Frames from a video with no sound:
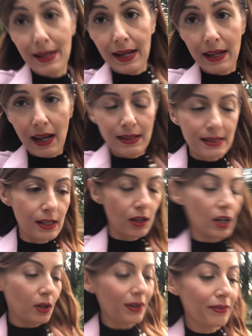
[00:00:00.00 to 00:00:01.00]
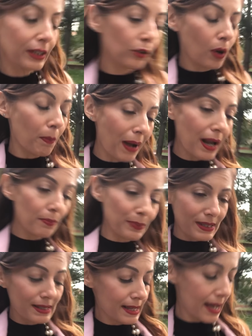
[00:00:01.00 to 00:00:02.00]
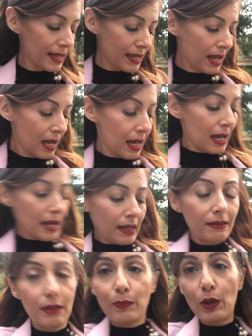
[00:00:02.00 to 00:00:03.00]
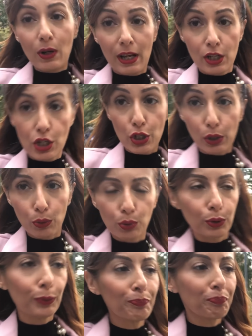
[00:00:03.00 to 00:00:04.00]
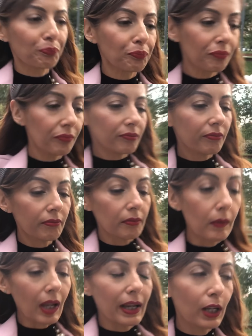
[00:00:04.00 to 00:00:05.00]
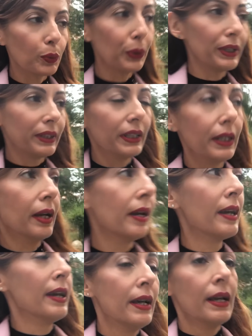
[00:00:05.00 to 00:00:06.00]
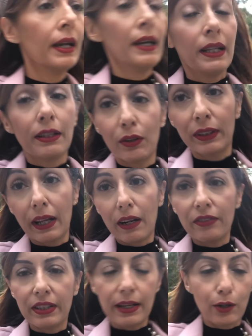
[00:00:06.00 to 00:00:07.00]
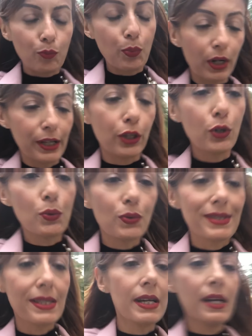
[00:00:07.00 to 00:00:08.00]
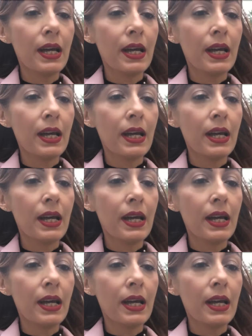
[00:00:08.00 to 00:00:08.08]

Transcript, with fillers: Day, anzi non è un evento a Malpres Day di Biolan Jaton e quindi devo andare a vedere un po' le news.